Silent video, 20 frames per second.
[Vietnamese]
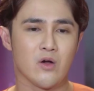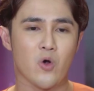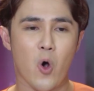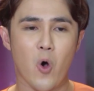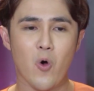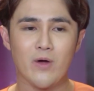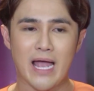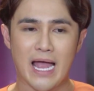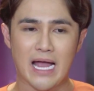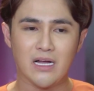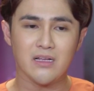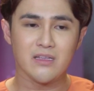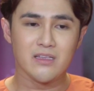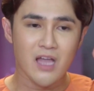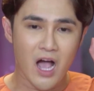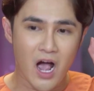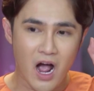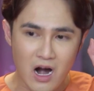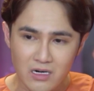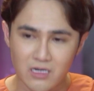cố gắng
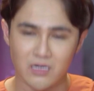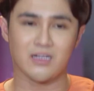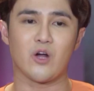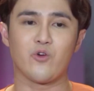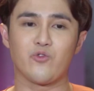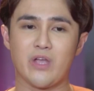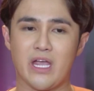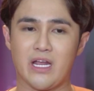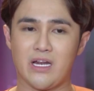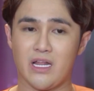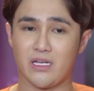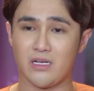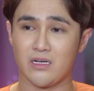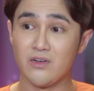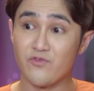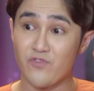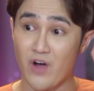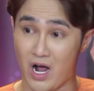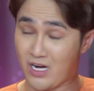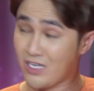nhớ được câu gì thì
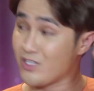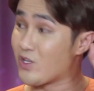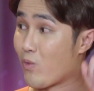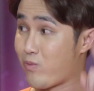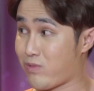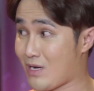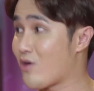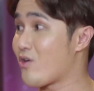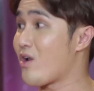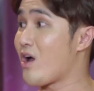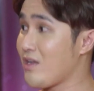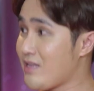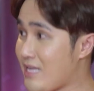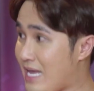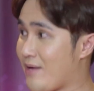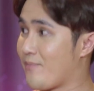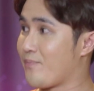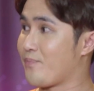cứ vận dụng câu đó nha